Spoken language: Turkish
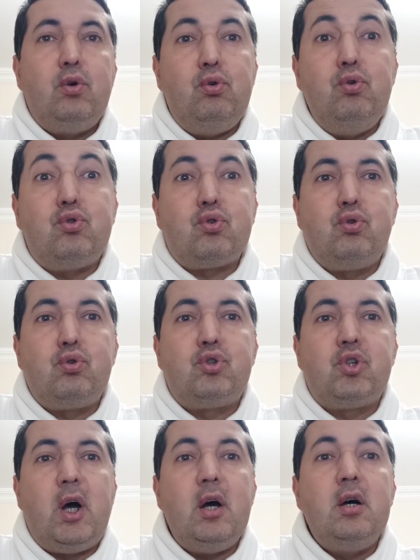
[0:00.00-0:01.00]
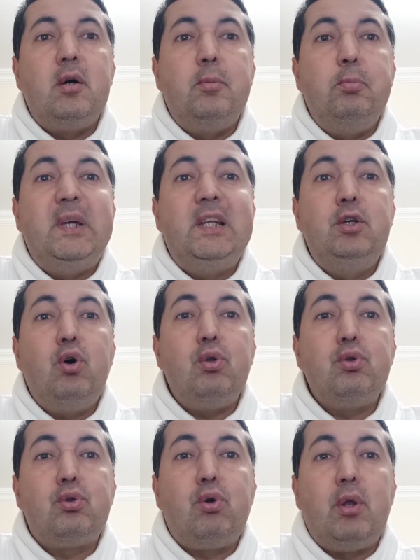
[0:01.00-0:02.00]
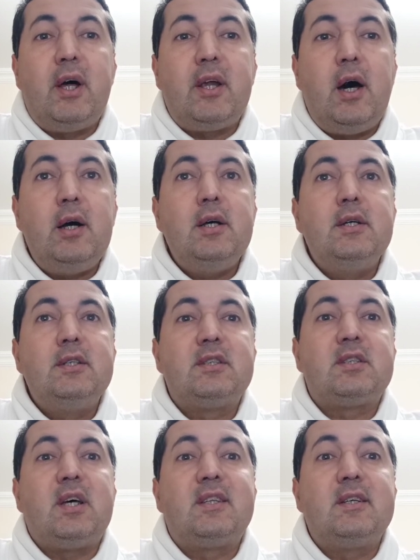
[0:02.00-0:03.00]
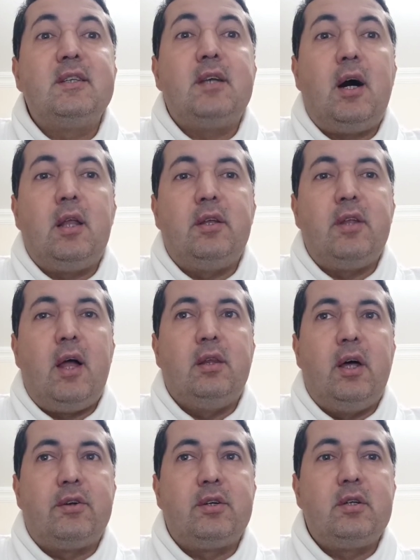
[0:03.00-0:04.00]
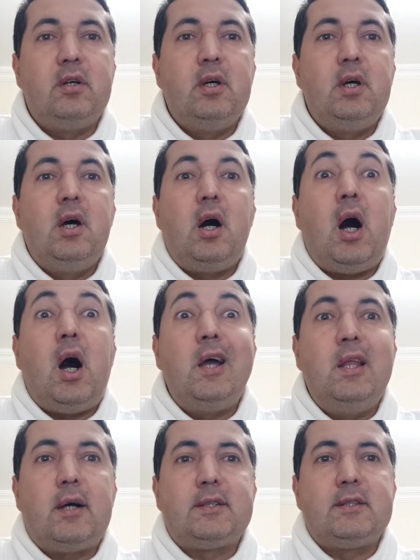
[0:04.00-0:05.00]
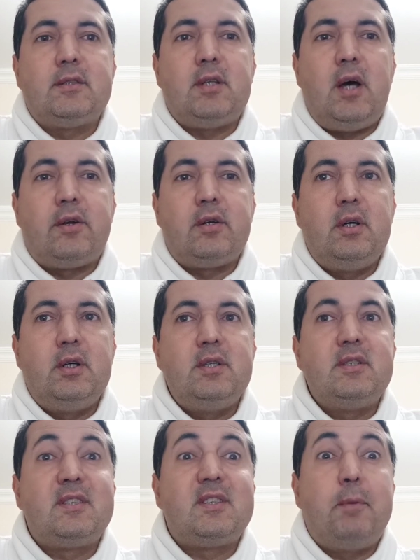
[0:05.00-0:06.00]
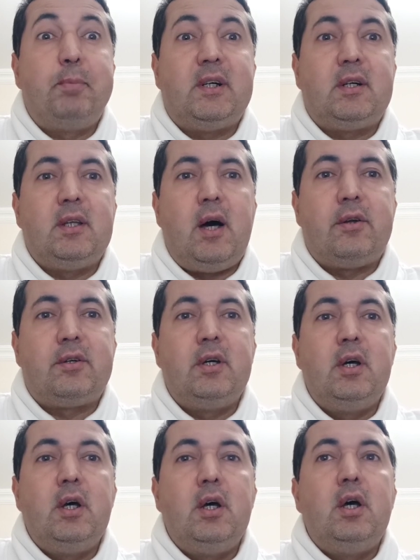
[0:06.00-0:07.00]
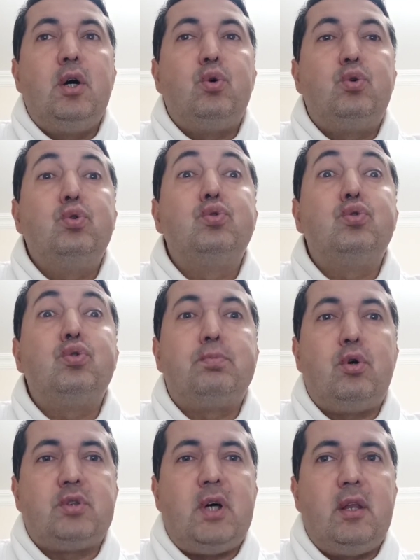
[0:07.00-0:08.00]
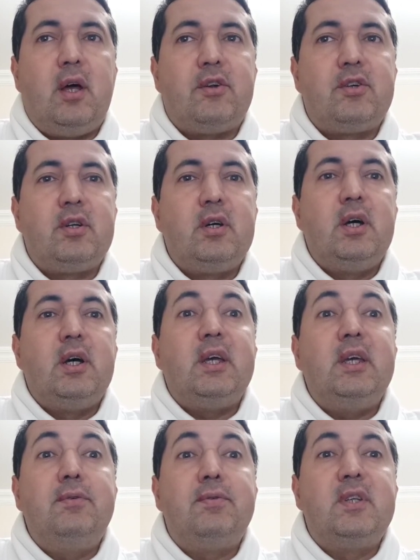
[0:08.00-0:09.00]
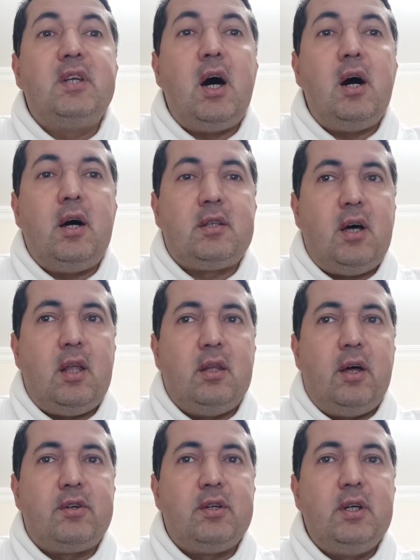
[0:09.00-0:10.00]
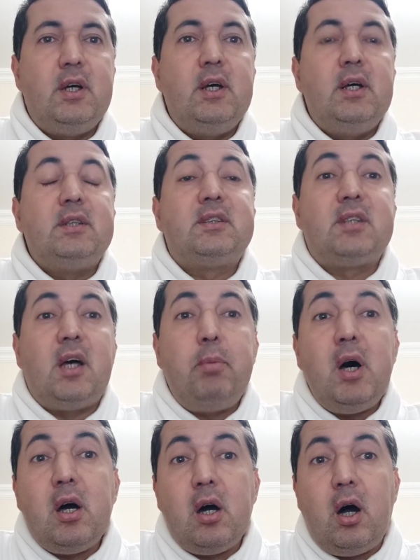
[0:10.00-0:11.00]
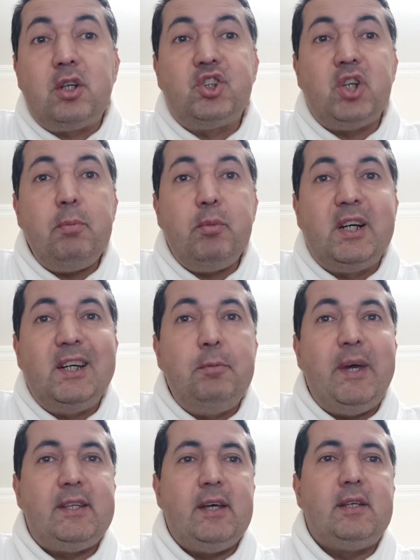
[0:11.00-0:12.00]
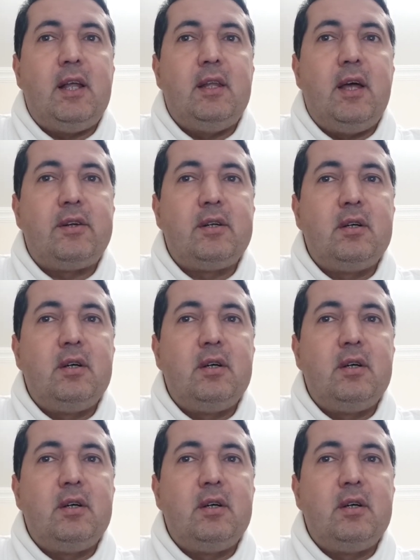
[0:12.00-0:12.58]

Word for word: 3 kuruşa milyon dolara satın alınanlar, ahlaksızlar, sapıklar, huzur bozanlar, iftira atanlar, sabah akşam gıybet edenler,